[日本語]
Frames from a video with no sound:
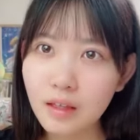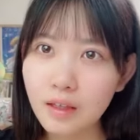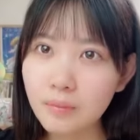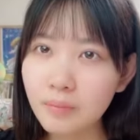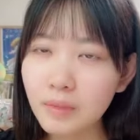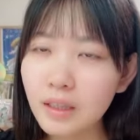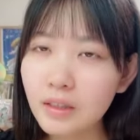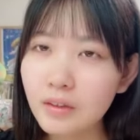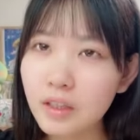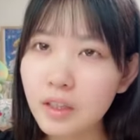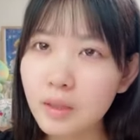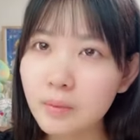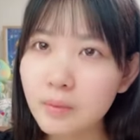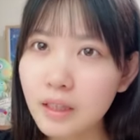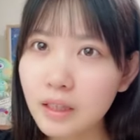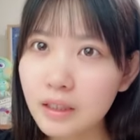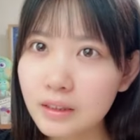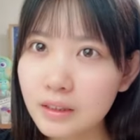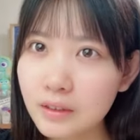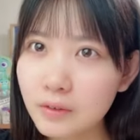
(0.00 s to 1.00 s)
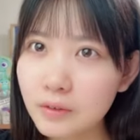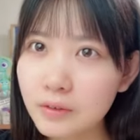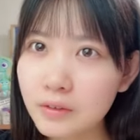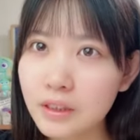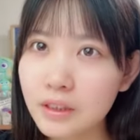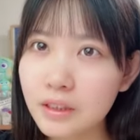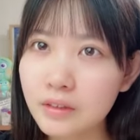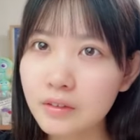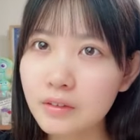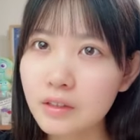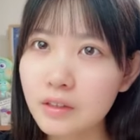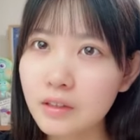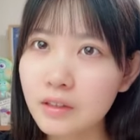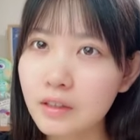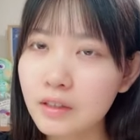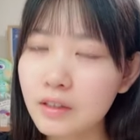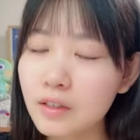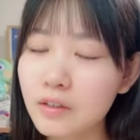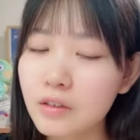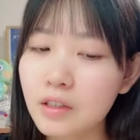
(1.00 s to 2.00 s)
マイク響かせようとしてくれ
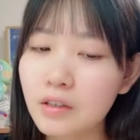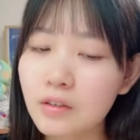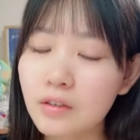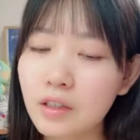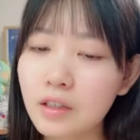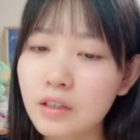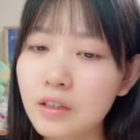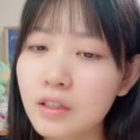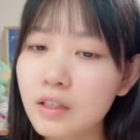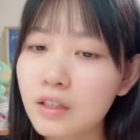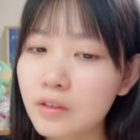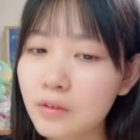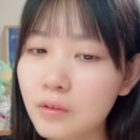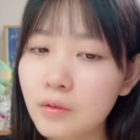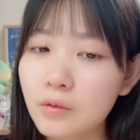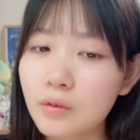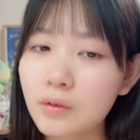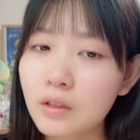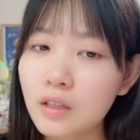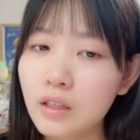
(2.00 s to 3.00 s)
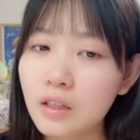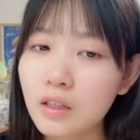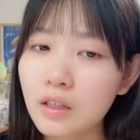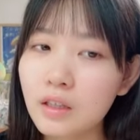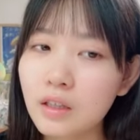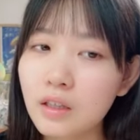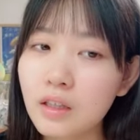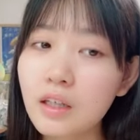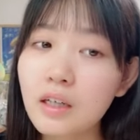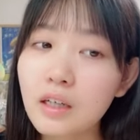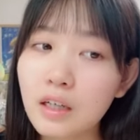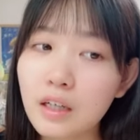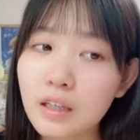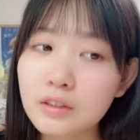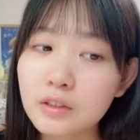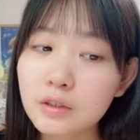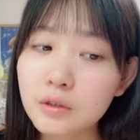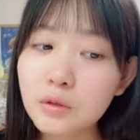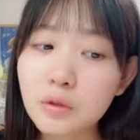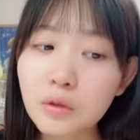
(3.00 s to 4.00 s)
てるかわかんないけどなんか
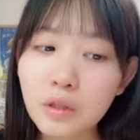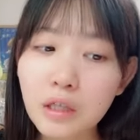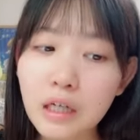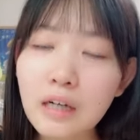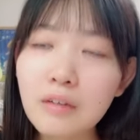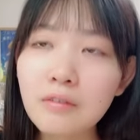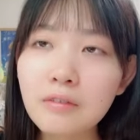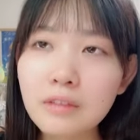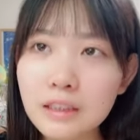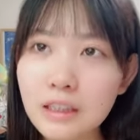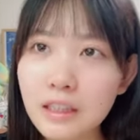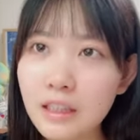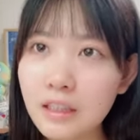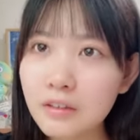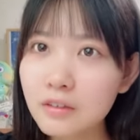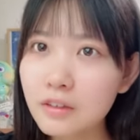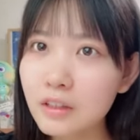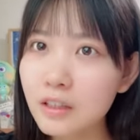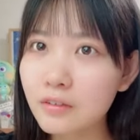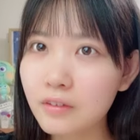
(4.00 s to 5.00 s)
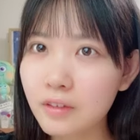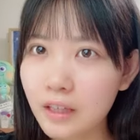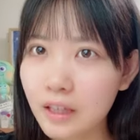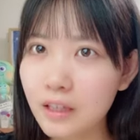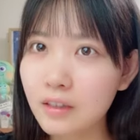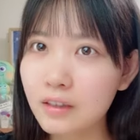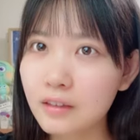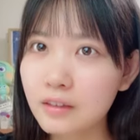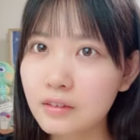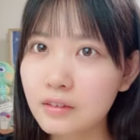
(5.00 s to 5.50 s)
ちょっと緩和されるんだよね